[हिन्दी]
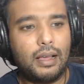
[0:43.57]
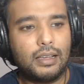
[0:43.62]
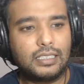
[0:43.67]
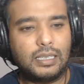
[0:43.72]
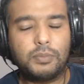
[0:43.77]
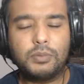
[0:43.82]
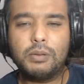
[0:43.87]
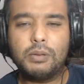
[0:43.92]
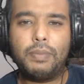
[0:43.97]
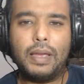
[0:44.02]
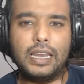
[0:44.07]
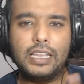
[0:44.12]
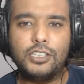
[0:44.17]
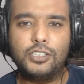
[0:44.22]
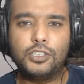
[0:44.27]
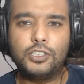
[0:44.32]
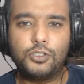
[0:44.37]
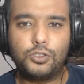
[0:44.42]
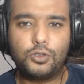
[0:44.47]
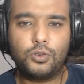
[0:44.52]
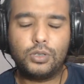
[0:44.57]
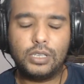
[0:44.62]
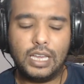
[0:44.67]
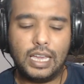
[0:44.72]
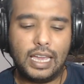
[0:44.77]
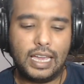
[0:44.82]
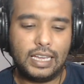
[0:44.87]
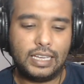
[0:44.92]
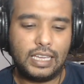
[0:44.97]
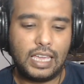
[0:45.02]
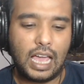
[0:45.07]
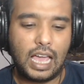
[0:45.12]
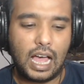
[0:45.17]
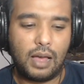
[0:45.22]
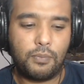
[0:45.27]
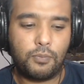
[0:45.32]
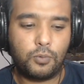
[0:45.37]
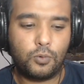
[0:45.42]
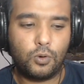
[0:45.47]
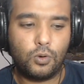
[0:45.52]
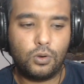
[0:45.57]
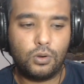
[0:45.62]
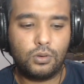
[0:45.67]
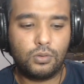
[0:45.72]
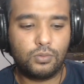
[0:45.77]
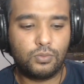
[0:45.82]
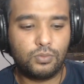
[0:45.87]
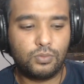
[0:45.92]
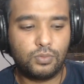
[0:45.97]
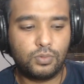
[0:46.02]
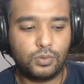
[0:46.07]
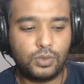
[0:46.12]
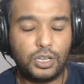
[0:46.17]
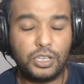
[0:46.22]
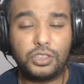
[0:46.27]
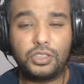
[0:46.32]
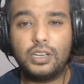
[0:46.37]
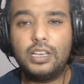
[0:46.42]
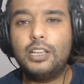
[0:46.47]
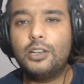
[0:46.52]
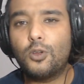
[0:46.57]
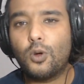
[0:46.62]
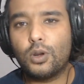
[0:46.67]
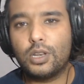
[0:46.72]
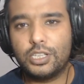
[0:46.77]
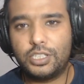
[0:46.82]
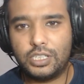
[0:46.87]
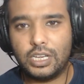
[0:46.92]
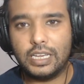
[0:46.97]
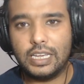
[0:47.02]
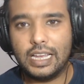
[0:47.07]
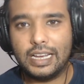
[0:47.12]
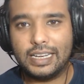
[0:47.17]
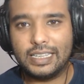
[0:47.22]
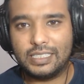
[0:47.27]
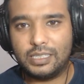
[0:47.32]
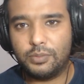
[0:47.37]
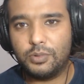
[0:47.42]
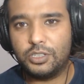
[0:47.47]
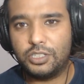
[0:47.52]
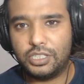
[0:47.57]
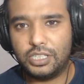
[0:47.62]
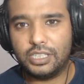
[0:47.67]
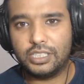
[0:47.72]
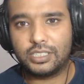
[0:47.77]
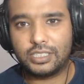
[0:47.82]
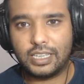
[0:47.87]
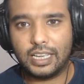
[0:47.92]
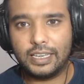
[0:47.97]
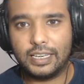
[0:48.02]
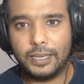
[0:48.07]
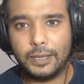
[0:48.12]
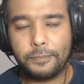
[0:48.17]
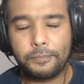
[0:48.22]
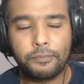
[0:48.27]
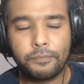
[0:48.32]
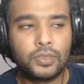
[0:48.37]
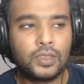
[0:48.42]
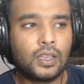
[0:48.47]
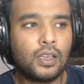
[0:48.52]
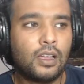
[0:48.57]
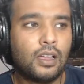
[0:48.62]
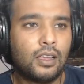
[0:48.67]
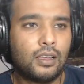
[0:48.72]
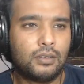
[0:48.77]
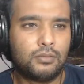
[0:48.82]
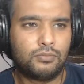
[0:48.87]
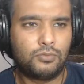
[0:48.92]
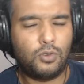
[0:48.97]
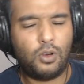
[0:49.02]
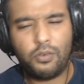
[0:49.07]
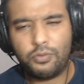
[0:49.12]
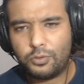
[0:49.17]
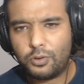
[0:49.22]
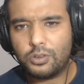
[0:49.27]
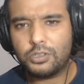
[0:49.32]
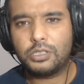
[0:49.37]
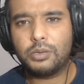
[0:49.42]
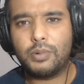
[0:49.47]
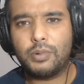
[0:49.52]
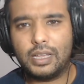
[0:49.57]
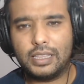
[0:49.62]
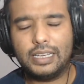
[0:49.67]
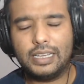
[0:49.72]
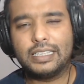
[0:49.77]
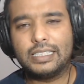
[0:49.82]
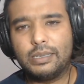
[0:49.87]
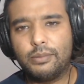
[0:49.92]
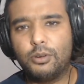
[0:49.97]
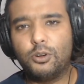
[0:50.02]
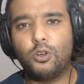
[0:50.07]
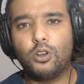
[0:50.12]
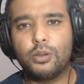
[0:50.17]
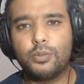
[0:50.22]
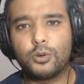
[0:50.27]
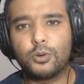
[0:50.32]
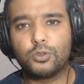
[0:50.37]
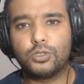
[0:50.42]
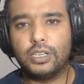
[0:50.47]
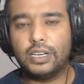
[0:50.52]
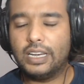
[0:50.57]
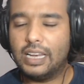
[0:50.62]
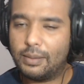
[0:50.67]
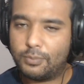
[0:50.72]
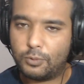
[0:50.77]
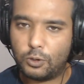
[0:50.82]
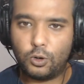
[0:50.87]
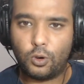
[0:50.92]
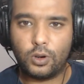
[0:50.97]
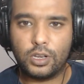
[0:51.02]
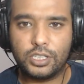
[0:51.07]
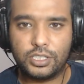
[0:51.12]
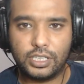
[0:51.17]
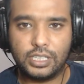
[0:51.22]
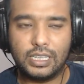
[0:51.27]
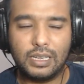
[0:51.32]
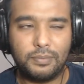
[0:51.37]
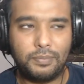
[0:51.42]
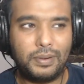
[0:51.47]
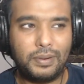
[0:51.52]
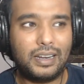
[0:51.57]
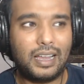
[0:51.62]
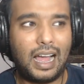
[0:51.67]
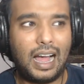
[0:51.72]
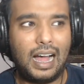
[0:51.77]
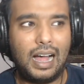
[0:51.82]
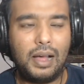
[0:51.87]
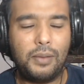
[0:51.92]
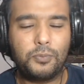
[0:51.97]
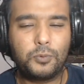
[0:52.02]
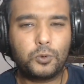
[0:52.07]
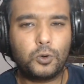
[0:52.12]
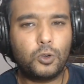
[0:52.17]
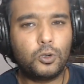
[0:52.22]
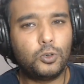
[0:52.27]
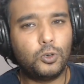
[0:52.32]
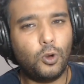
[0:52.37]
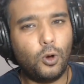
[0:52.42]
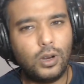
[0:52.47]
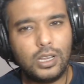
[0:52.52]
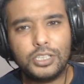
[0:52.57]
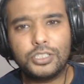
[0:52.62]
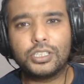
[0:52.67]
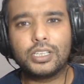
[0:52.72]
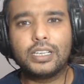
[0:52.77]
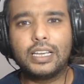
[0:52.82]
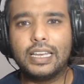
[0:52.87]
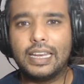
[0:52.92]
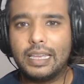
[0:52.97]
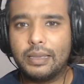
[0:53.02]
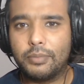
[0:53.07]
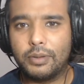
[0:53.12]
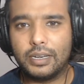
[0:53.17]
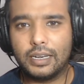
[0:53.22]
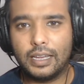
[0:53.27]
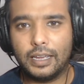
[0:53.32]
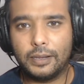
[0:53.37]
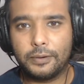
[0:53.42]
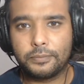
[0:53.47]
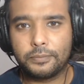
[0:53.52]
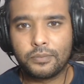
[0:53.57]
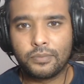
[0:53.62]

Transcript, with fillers: सबसे पहली चीज़ तो ये है कि आपको कितनी नॉलेज चाहिए किसी भी चीज़ के लिए ऑफकोर्स ये बात है किसी भी नॉलेज में घुसने के लिए आपको नॉलेज चाहिए पर आपको नॉलेज जंकी नहीं बनना है